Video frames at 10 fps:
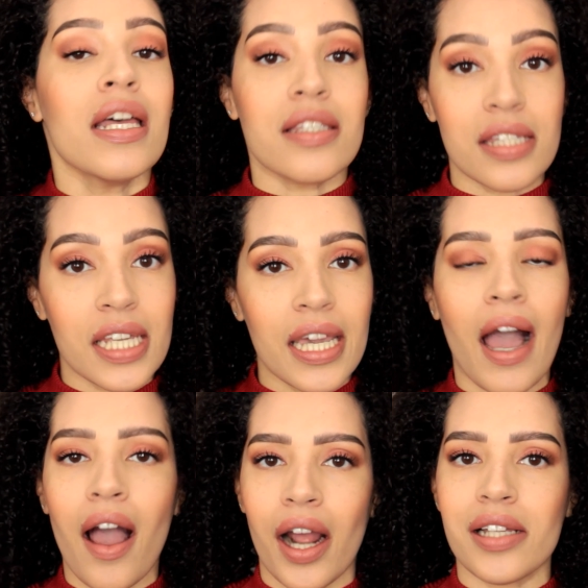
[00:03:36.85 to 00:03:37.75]
Sì,
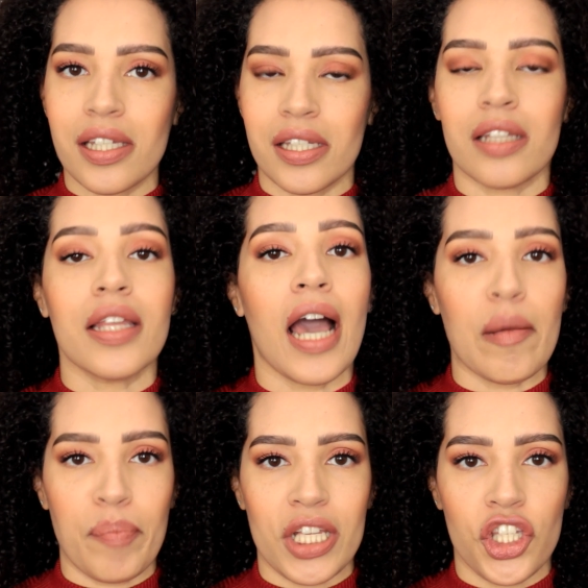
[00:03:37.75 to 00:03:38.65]
anche se siete
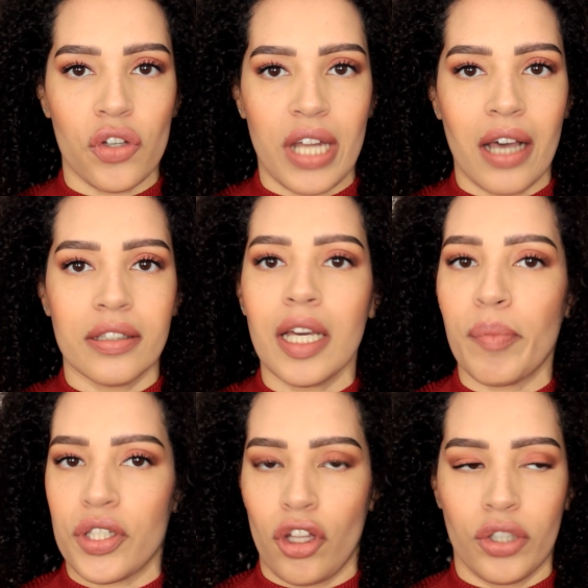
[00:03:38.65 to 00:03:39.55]
appassionati,
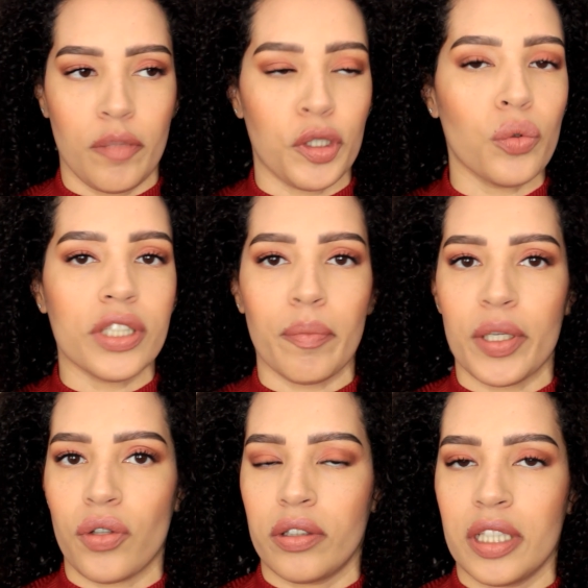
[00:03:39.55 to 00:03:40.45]
appassionati di beauty,
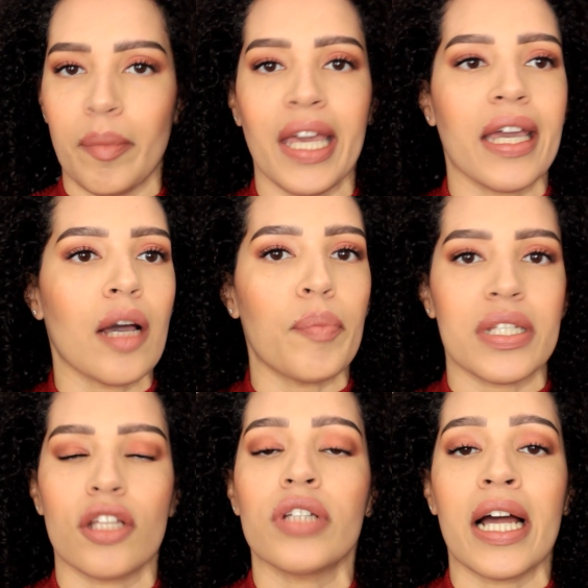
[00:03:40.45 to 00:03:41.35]
appassionati di make up,
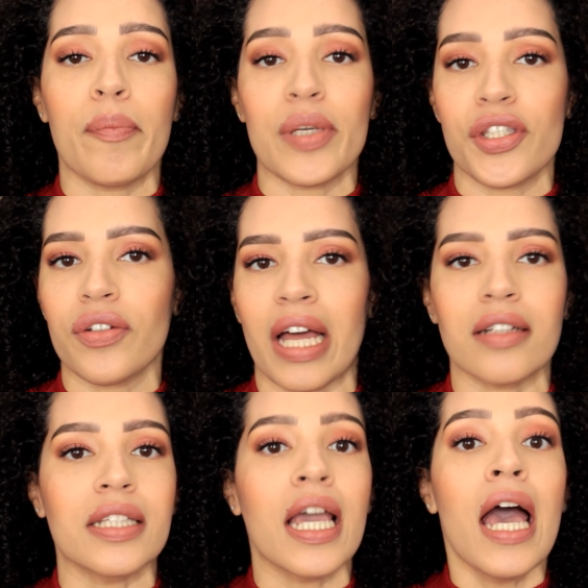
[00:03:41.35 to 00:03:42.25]

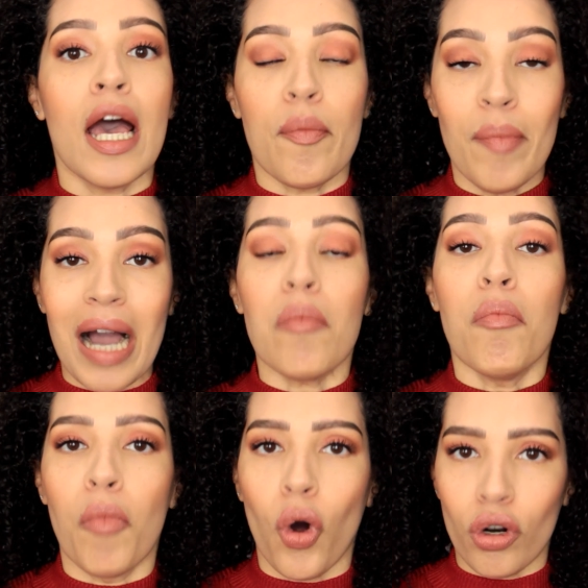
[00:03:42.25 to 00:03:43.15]
appassionati, ma
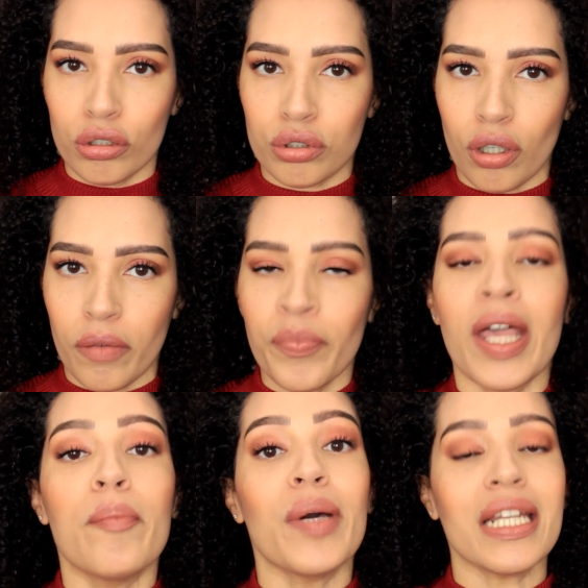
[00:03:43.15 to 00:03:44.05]
molto,
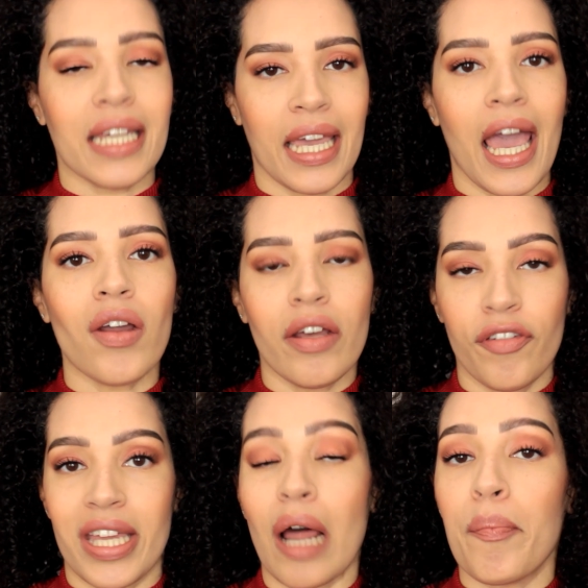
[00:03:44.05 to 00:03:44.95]
perché è una
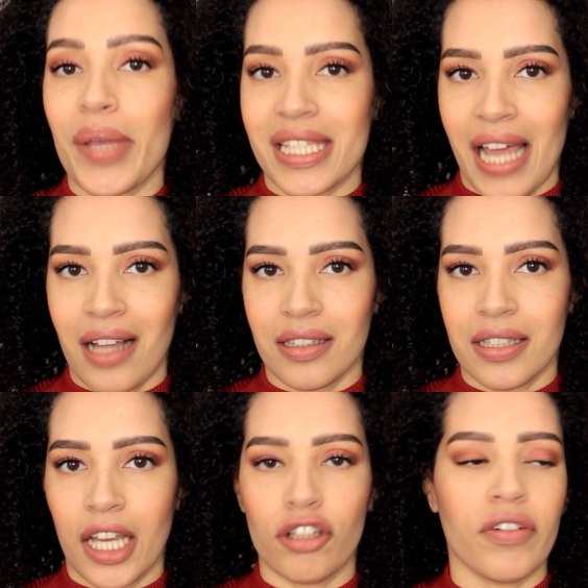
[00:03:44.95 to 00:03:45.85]
fiera
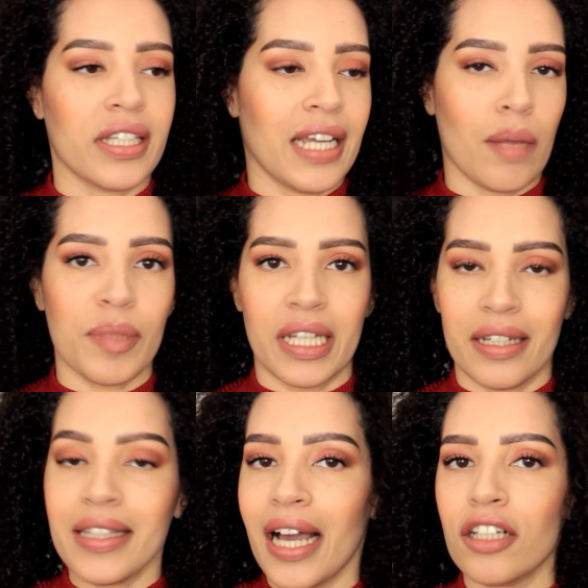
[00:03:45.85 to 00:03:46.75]
pesante, dovrete
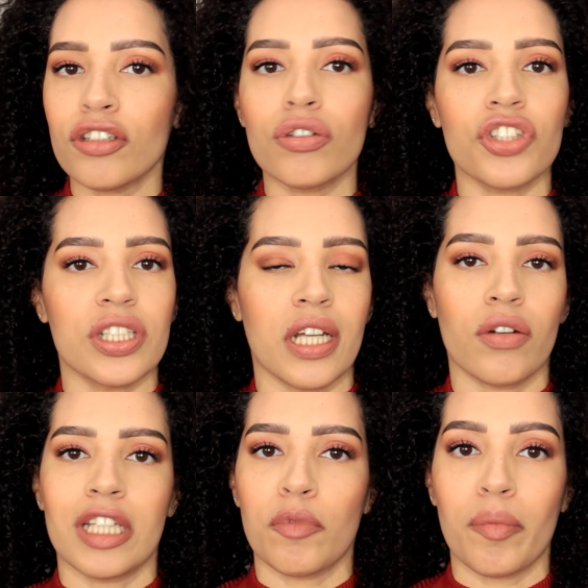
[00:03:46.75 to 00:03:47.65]
camminare tanto, ci
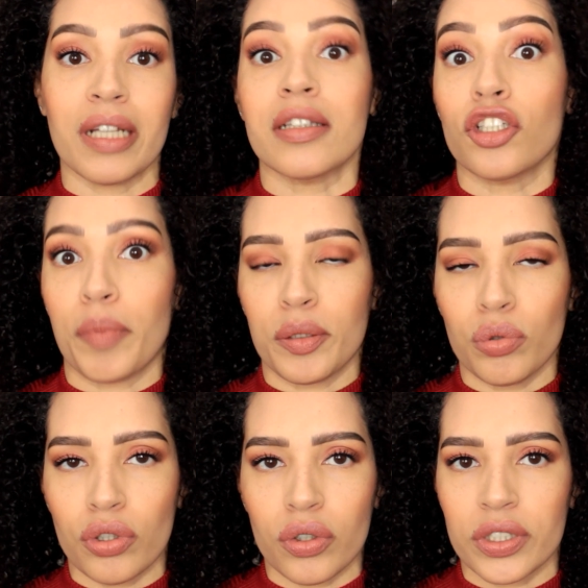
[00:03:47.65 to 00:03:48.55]
saranno dei momenti,
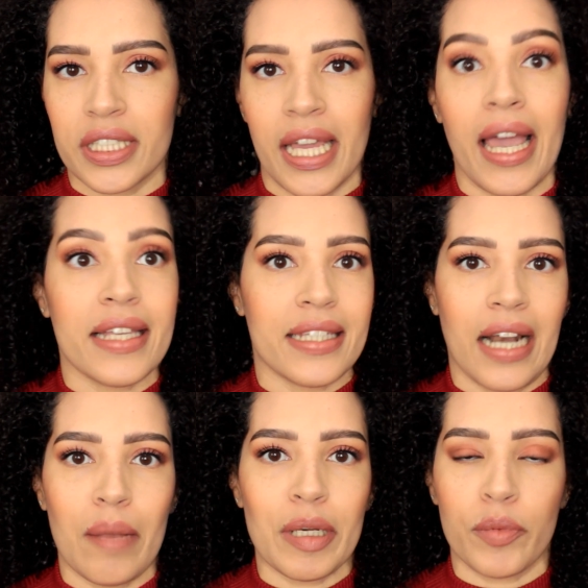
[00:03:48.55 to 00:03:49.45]
soprattutto se
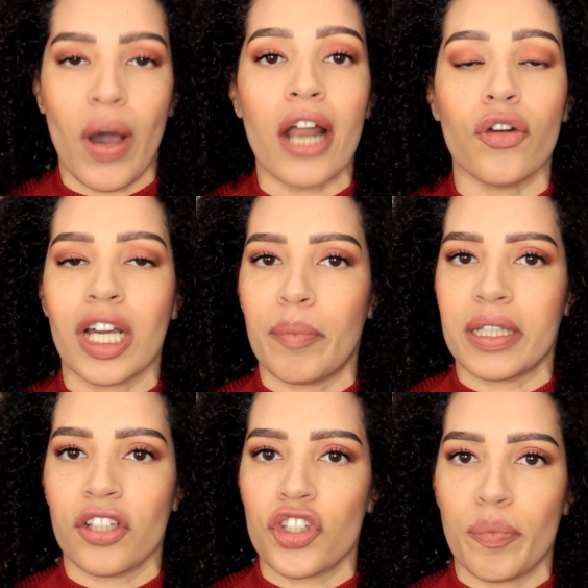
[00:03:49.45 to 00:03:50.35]
sarà il primo anno che
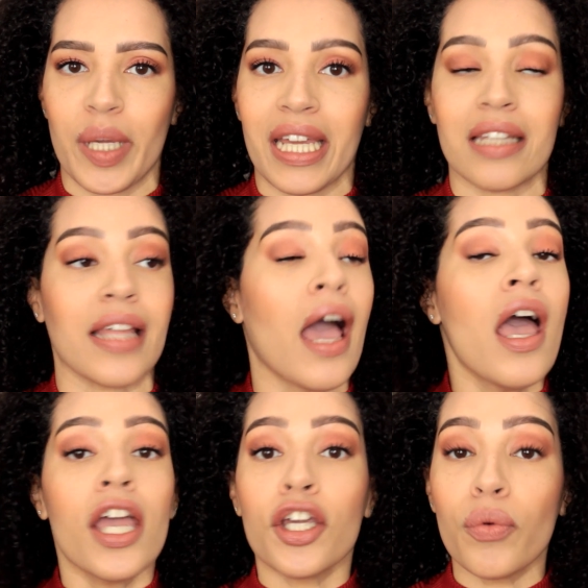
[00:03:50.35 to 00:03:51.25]
parteciperete,
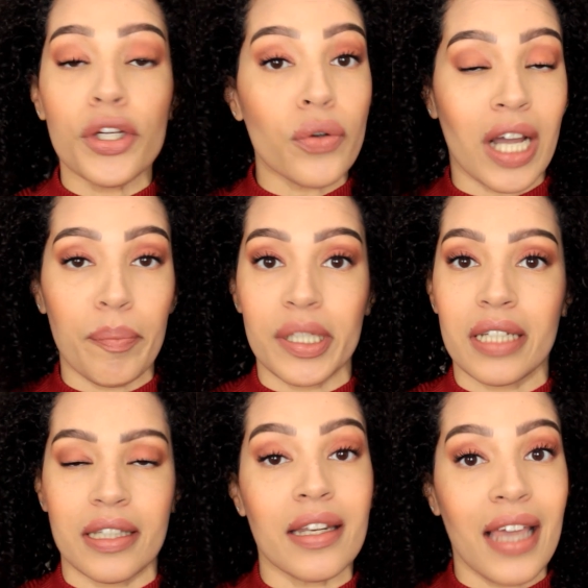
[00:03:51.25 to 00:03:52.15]
in cui non
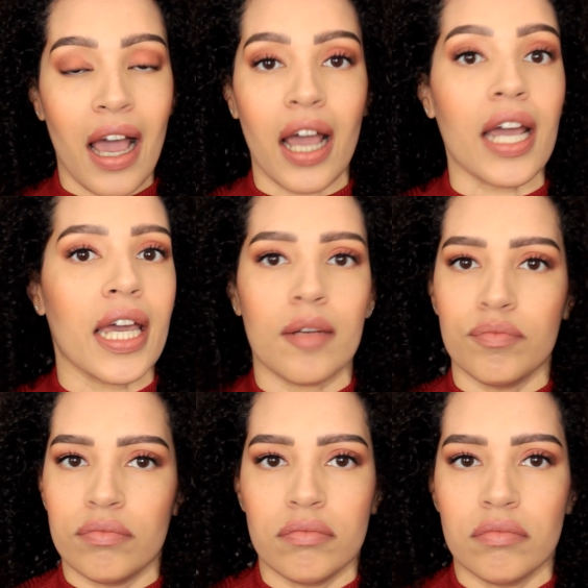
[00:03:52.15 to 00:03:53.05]
capirete neanche mh,
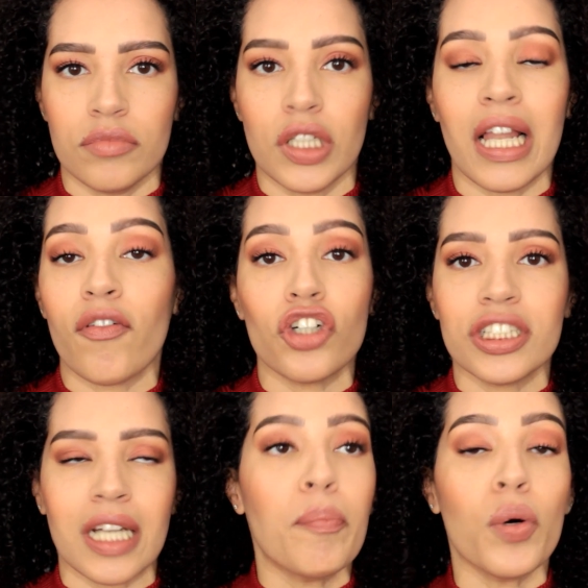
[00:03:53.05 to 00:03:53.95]
mm, la
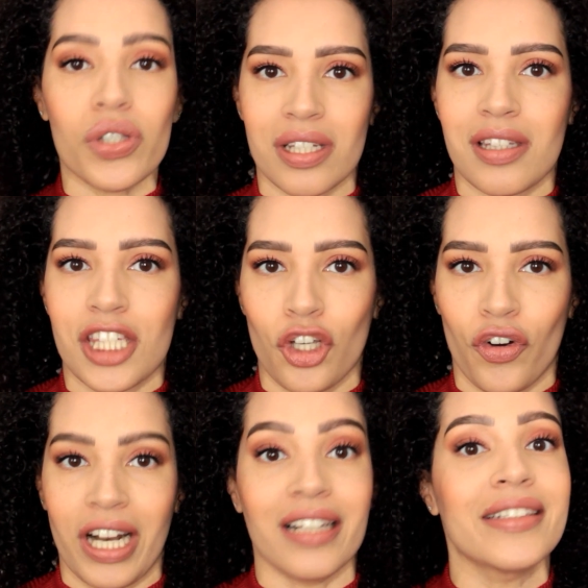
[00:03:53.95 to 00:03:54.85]
vostra
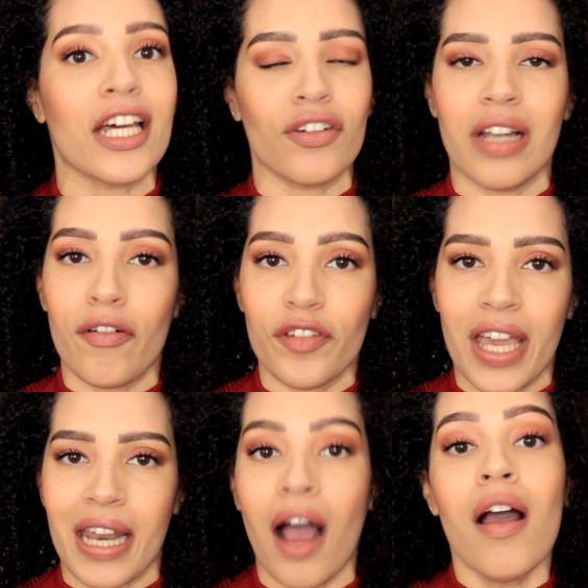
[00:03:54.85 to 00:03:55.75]
posizione all'interno della
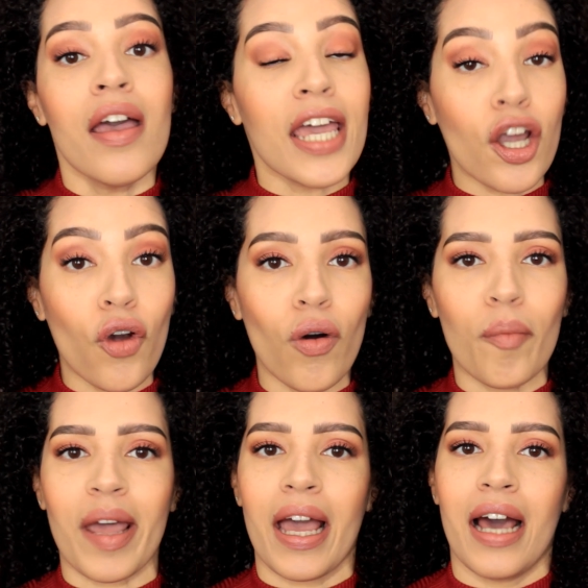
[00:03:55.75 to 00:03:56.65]
fiera e
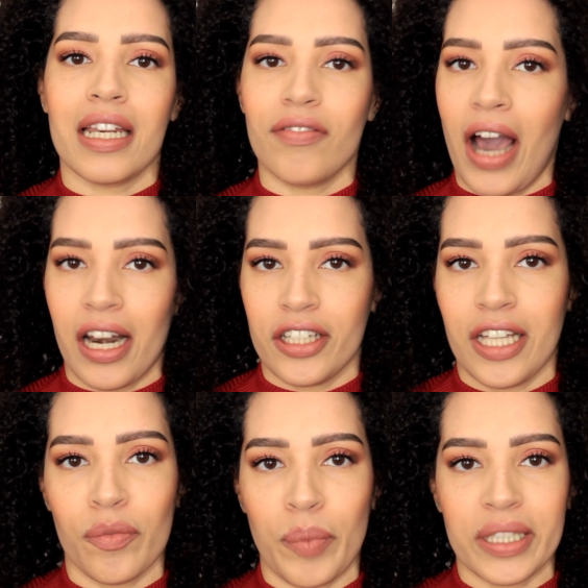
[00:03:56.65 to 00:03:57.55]
come arrivare
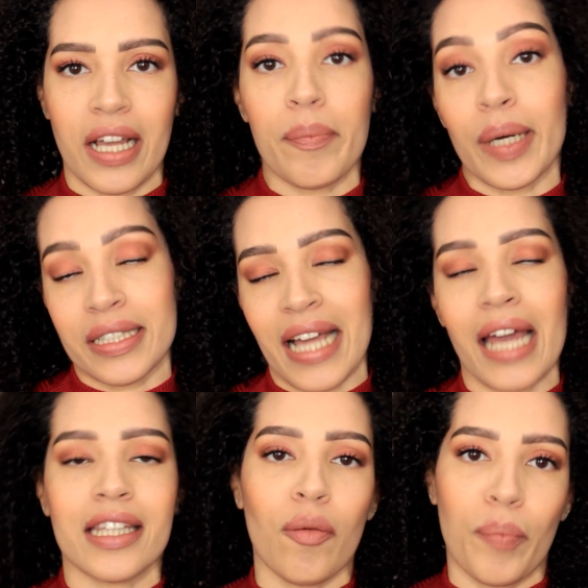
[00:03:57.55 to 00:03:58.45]
da un
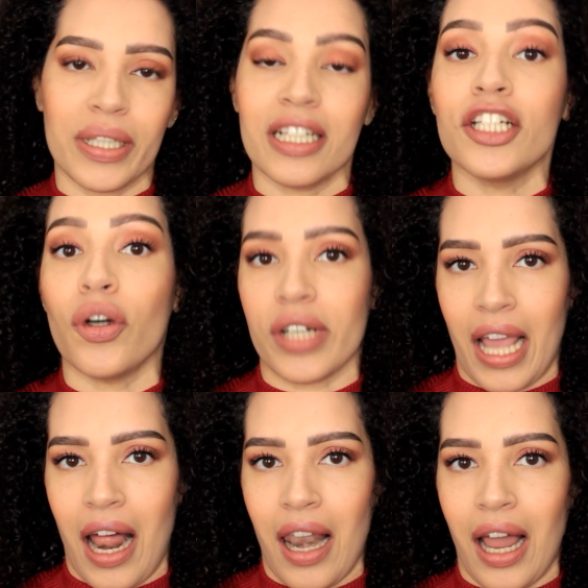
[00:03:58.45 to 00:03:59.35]
andare da un
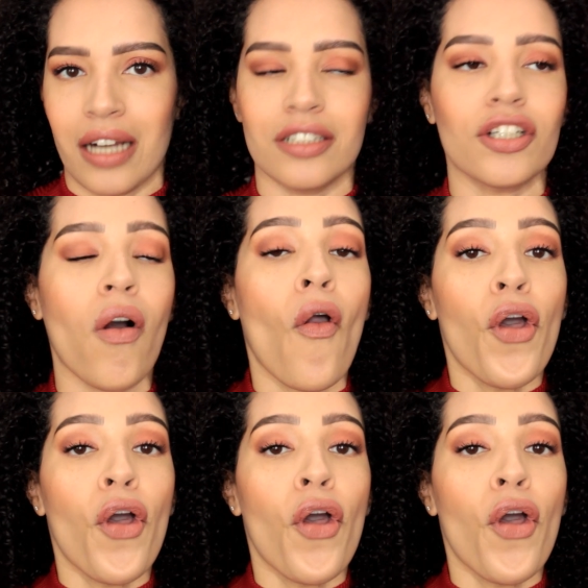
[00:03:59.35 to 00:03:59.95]
padiglione all'altro